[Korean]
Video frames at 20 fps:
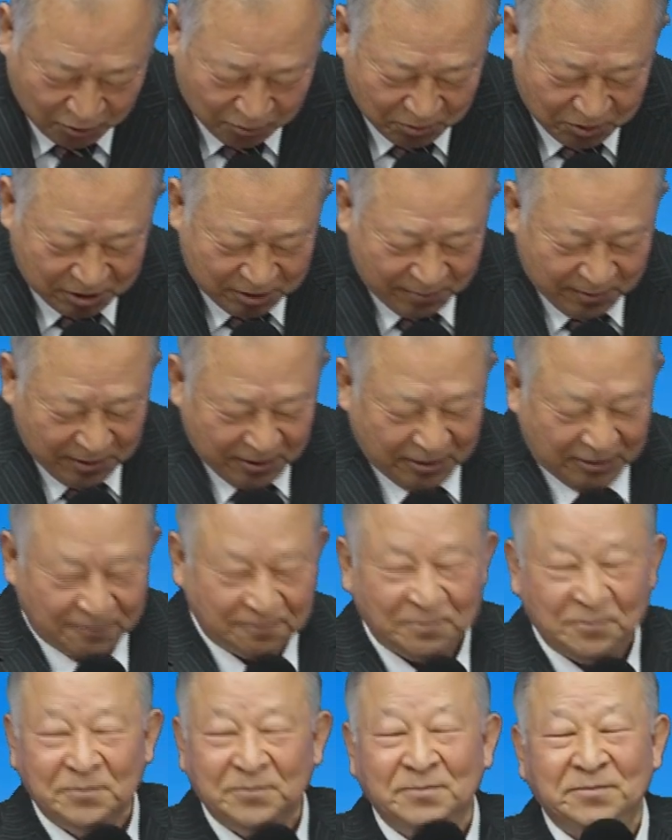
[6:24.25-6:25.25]
6절
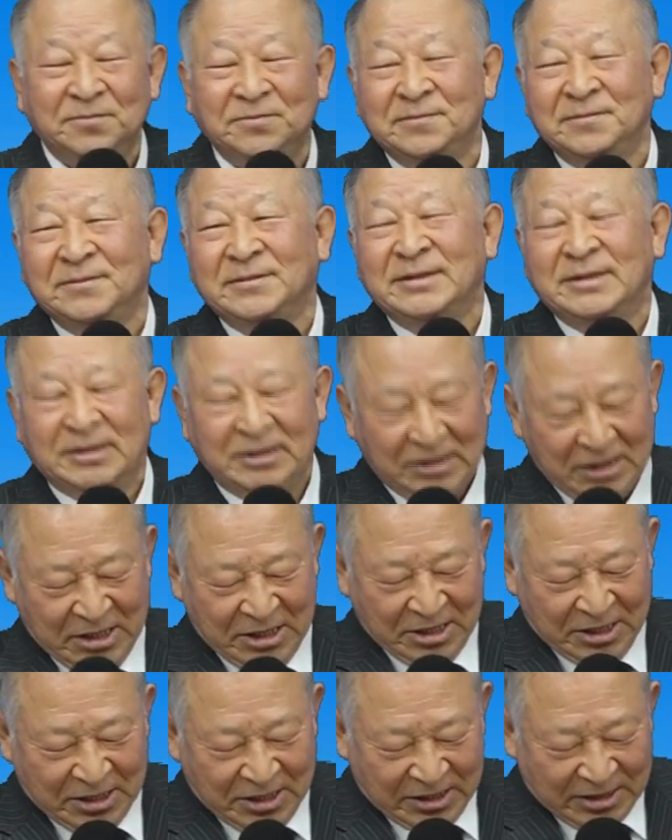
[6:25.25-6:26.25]
보시면은
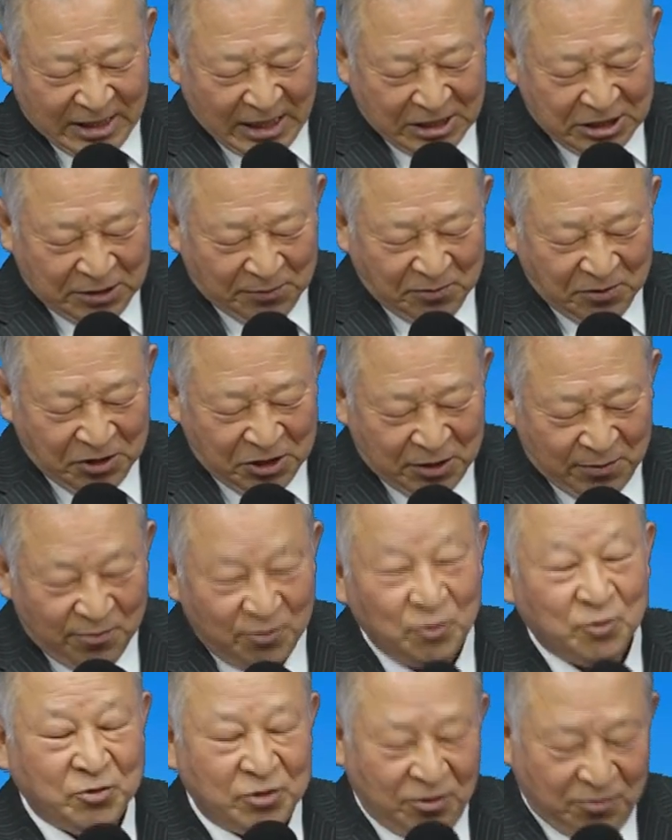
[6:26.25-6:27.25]
자, 1 2
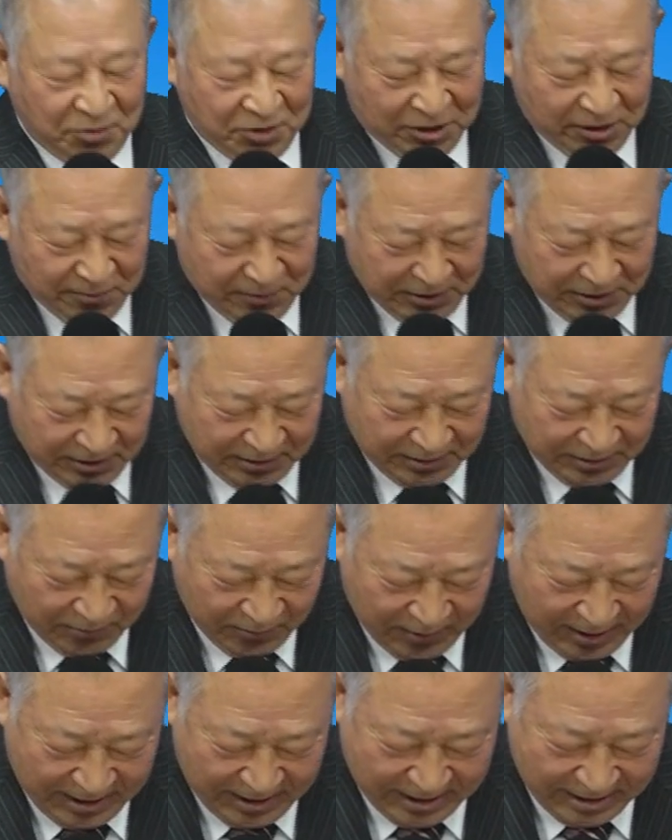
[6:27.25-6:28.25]
26절 보시면은
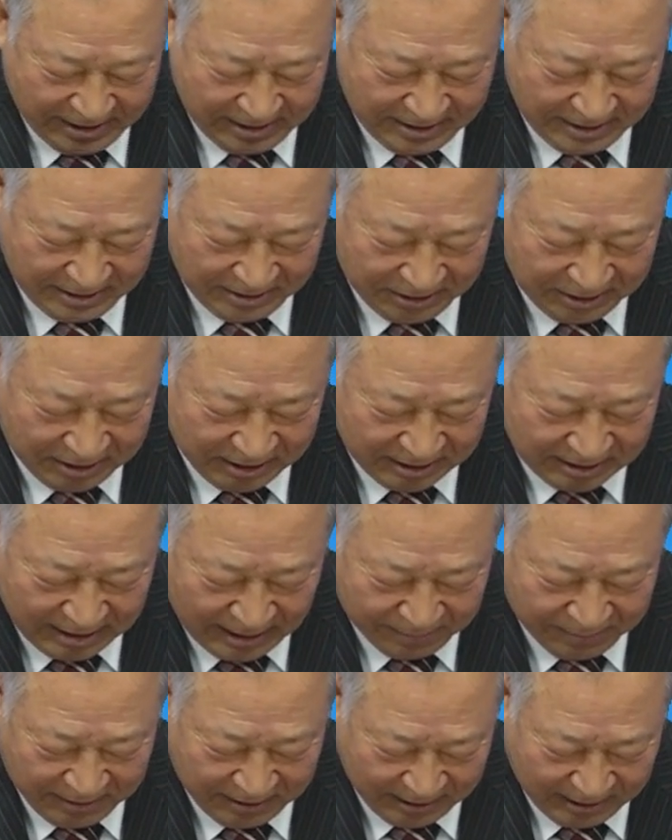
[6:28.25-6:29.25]
왜? 여기서
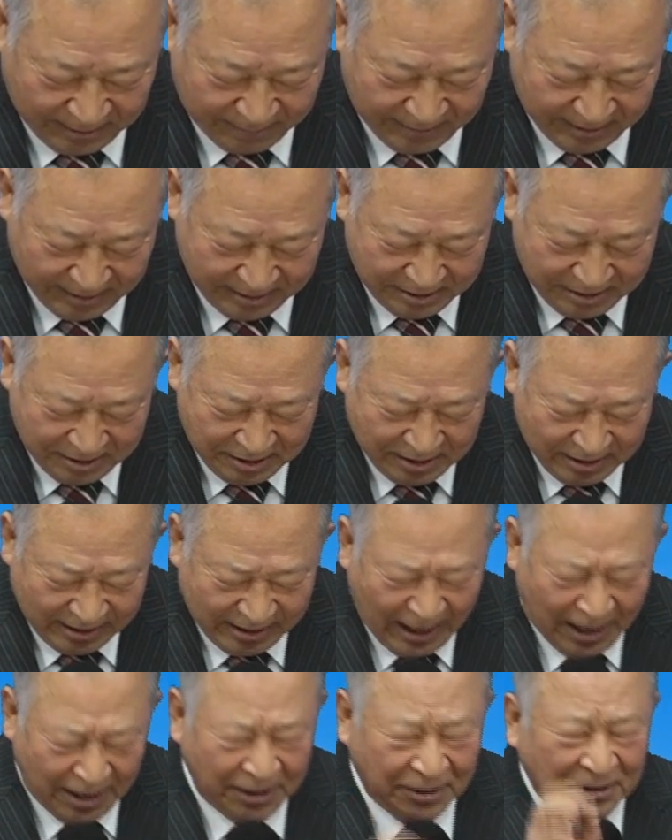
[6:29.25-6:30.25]
답이 있기 때문에
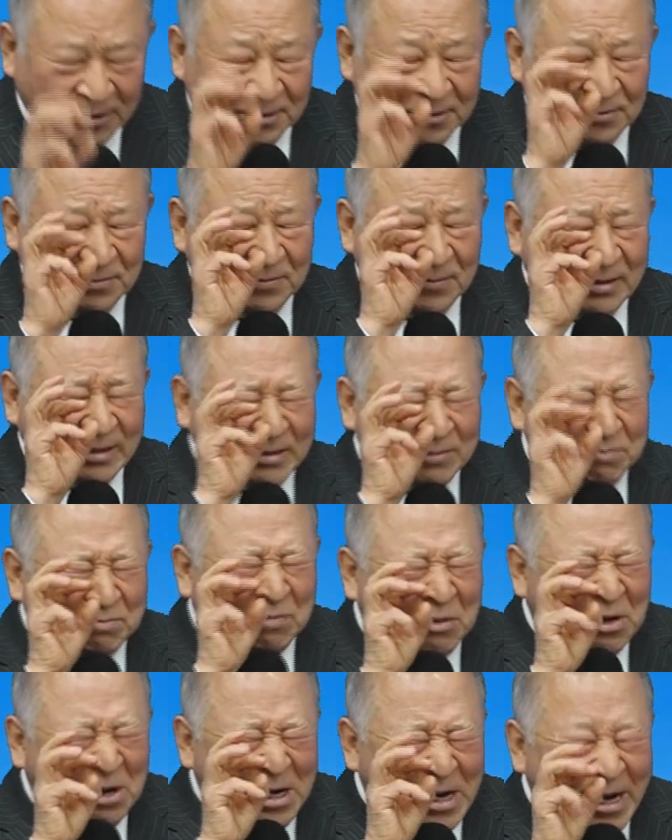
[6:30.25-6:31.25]
나는
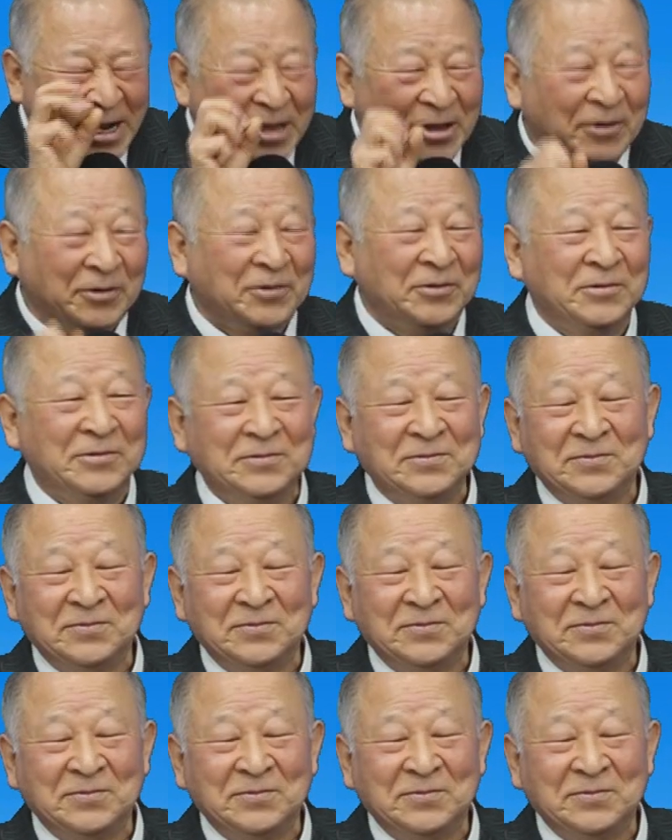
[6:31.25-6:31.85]
벌레요.